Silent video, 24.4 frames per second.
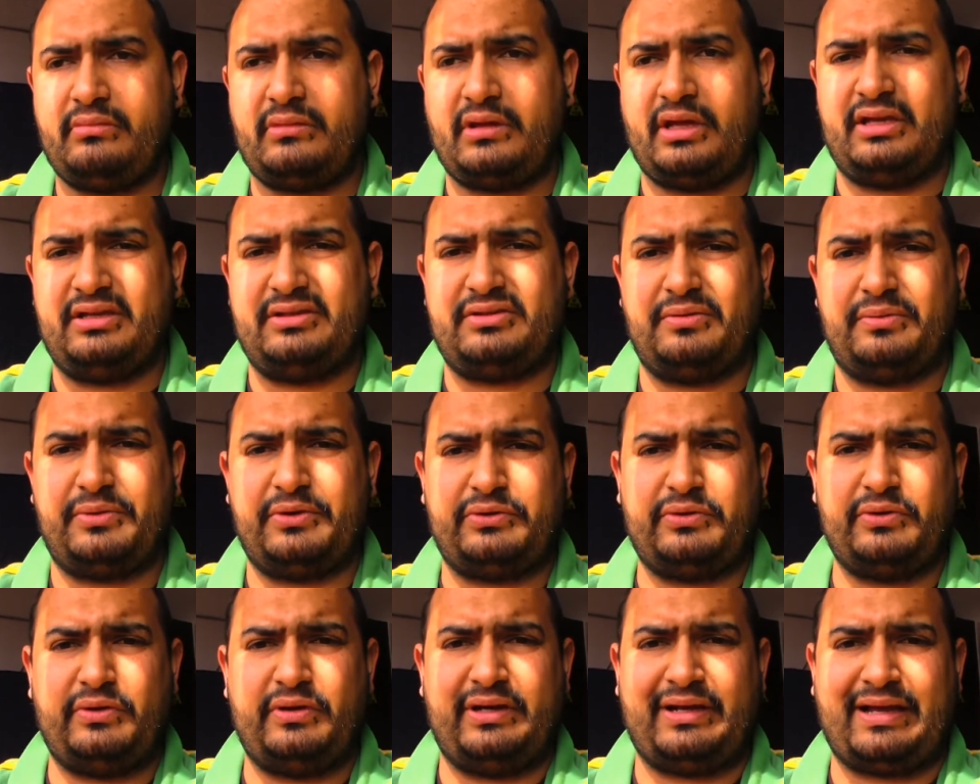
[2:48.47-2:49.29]
Eh, sobre
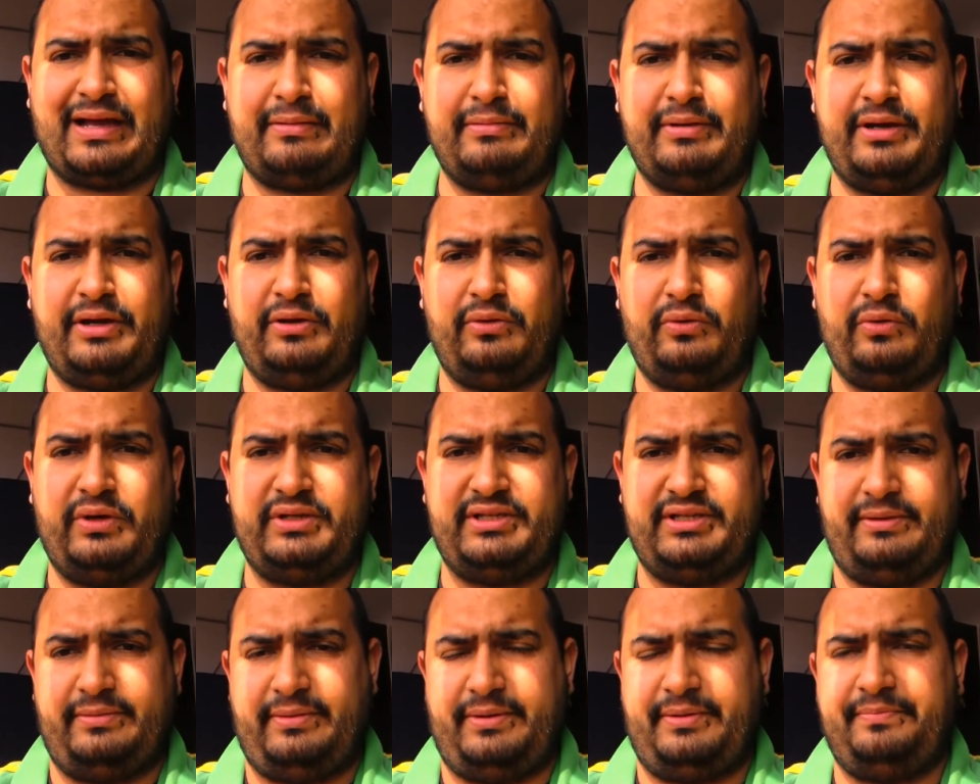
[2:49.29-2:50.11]
todo el cable
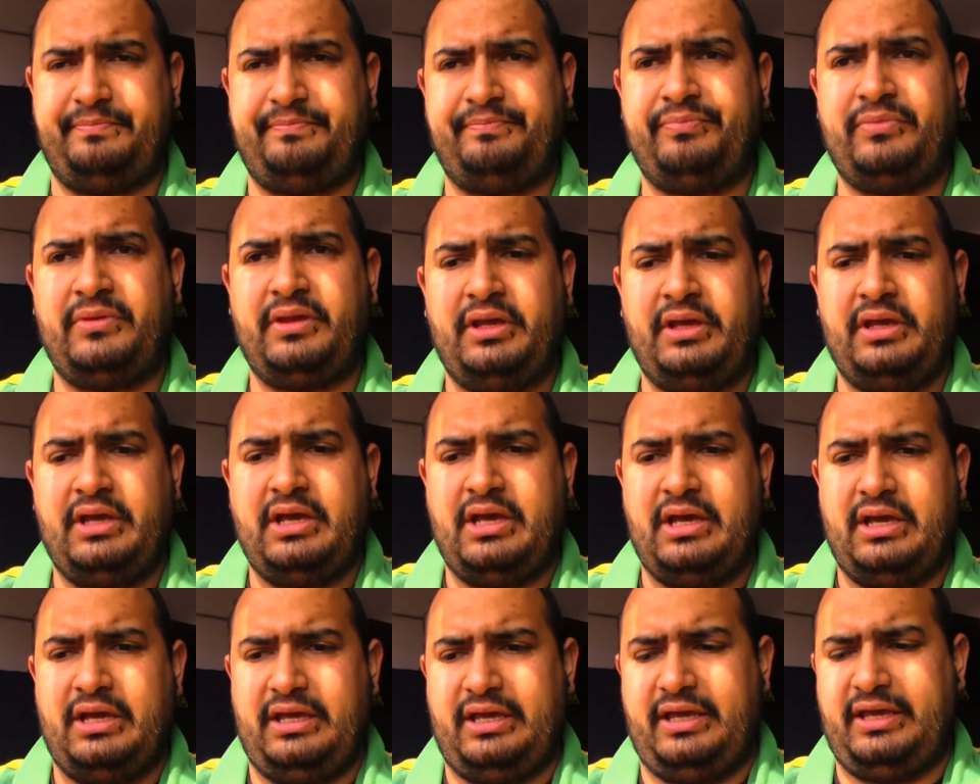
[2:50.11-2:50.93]
USB.
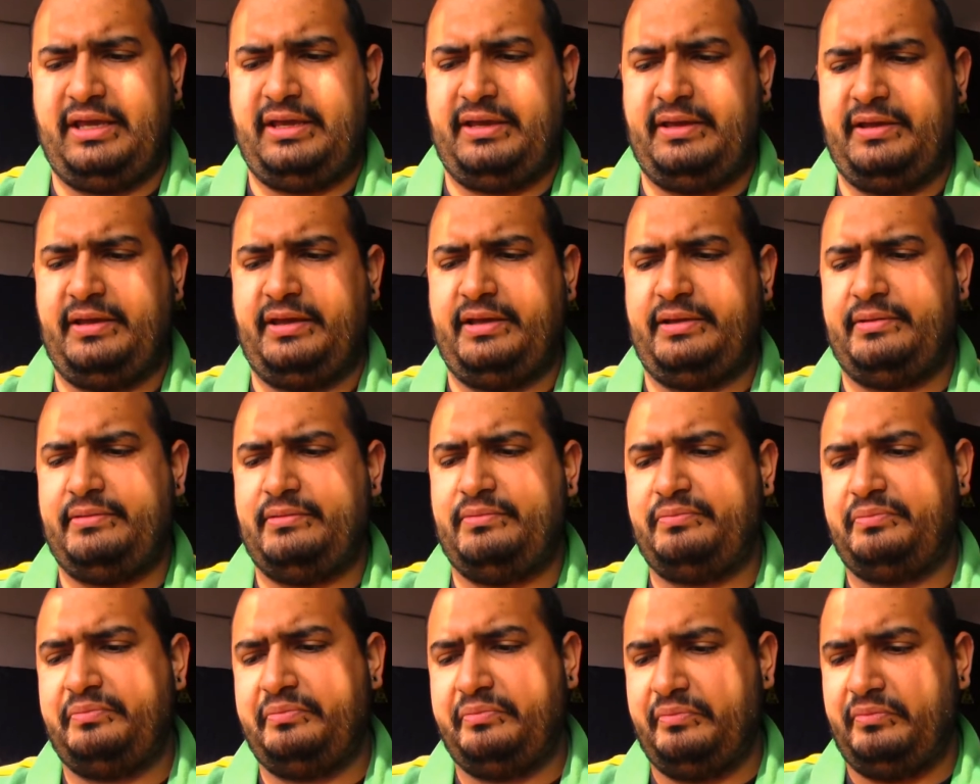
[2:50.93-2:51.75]
Y
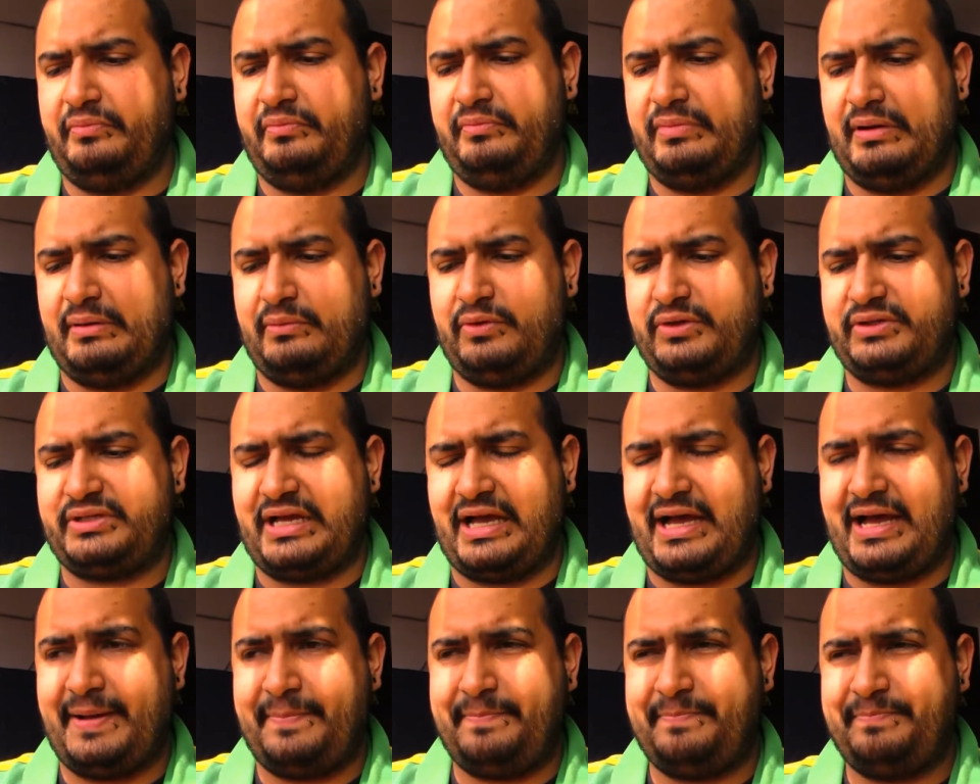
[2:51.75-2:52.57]
vamos
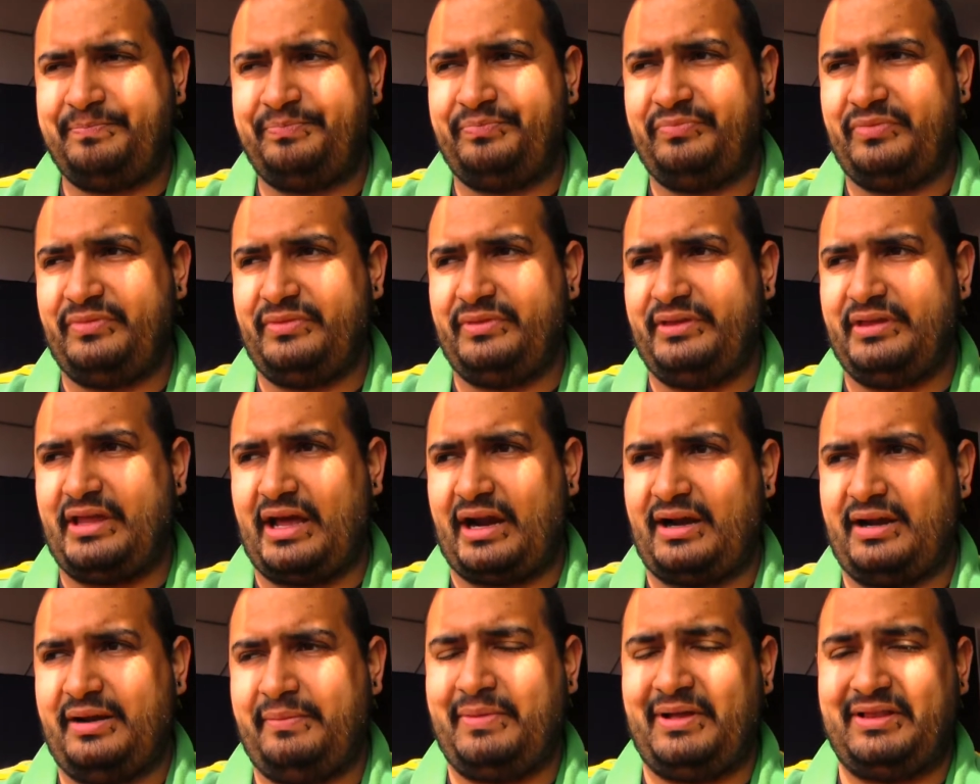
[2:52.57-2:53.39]
a
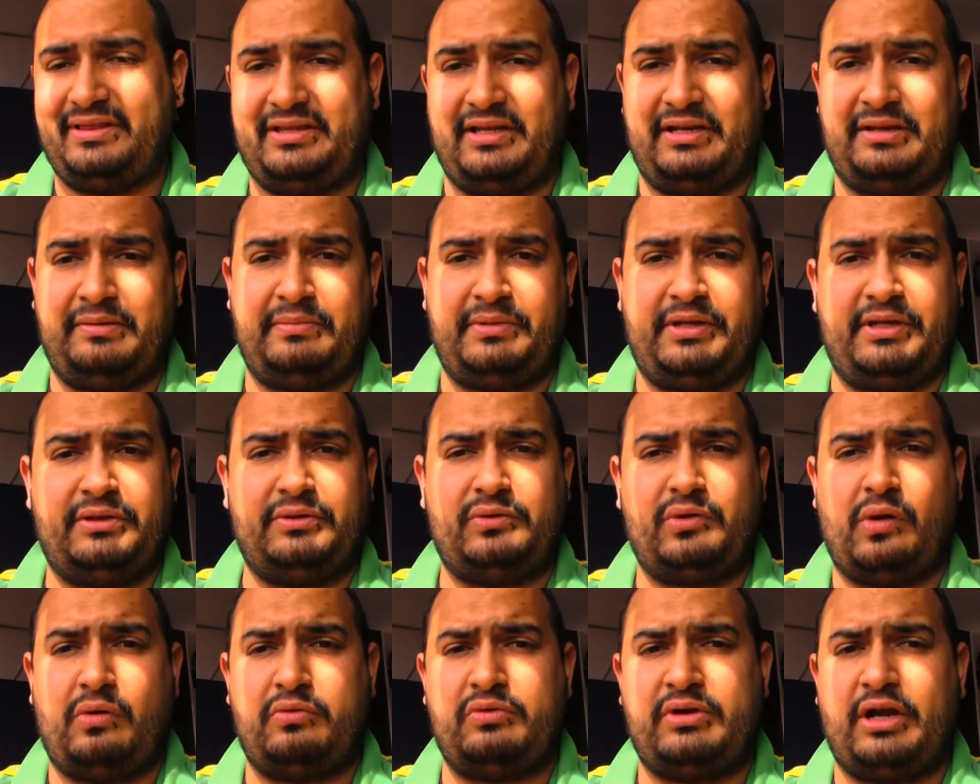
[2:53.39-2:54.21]
darle
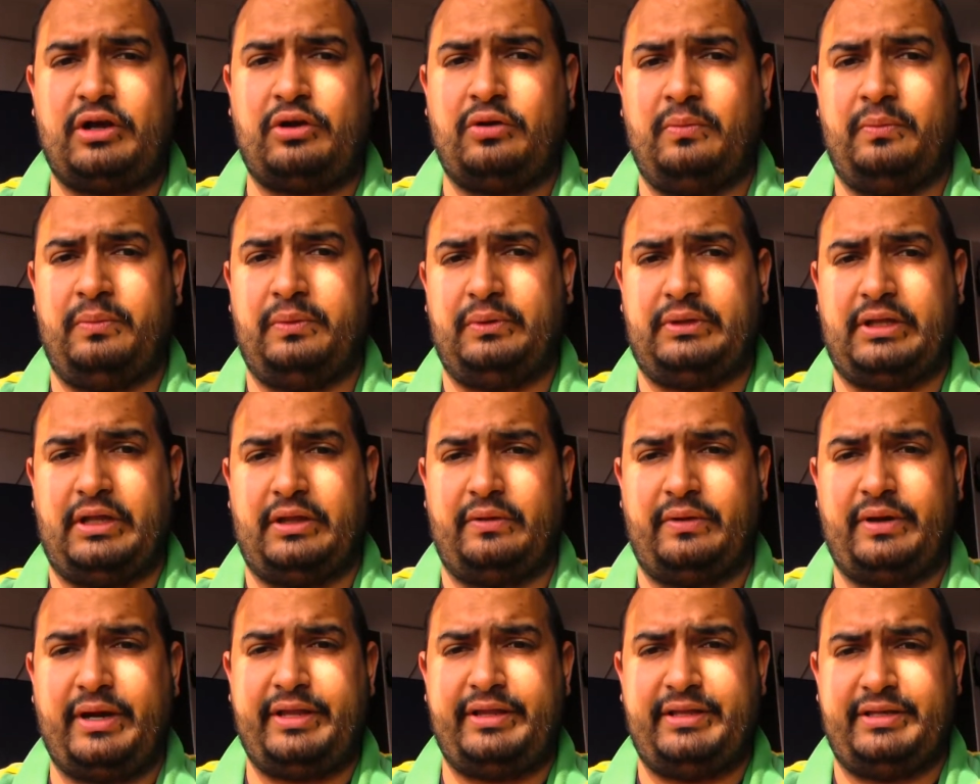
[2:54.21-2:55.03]
mantenimiento a una
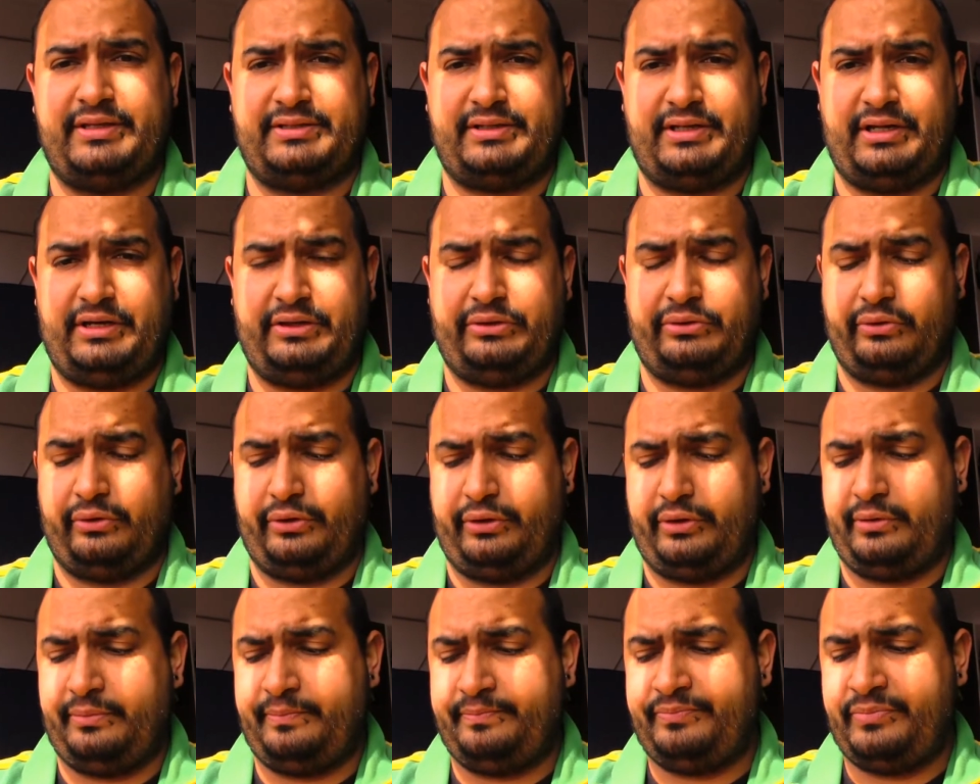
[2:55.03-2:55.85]
computadora de
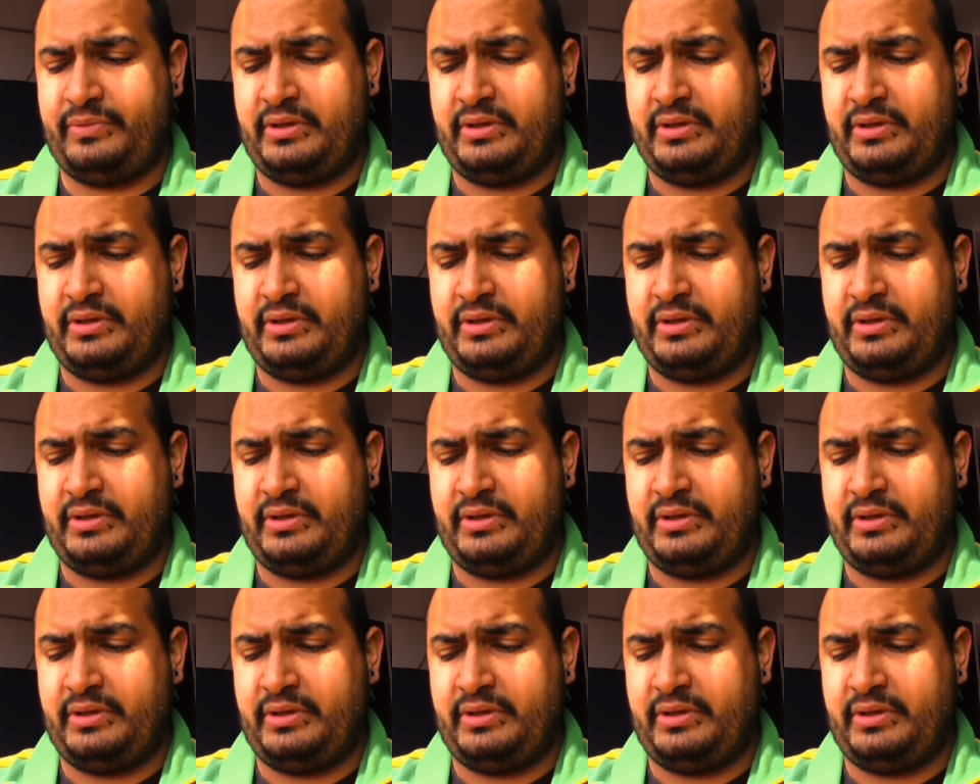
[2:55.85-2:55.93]
escritorio.